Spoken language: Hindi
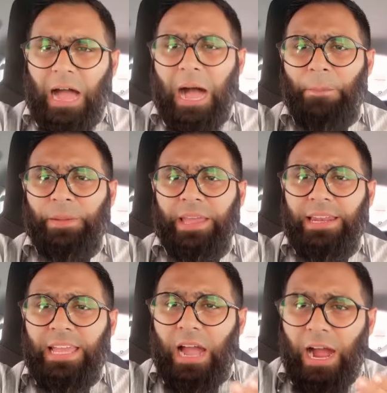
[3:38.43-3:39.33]
आपके
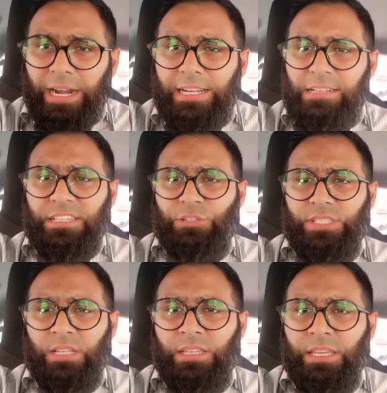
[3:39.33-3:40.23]
लिए आइडियल
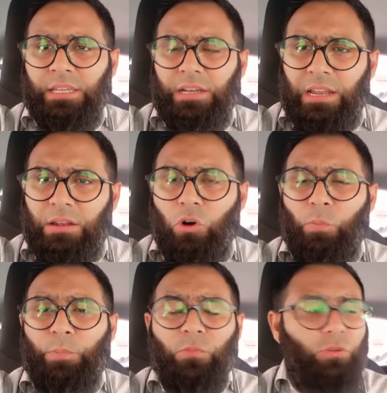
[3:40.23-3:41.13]
सिचुएशन थी कल ओ,
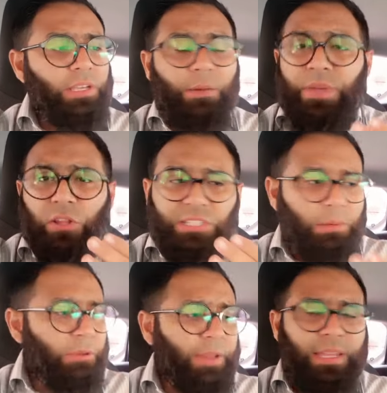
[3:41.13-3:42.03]
यार मेरे तो
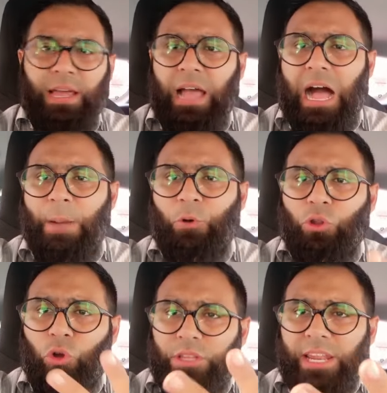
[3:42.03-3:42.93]
समझ में नहीं आ रहा आपको
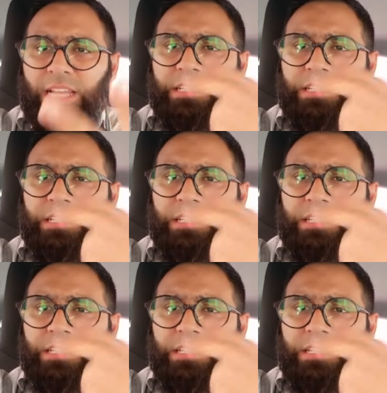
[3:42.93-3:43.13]
दो तरीके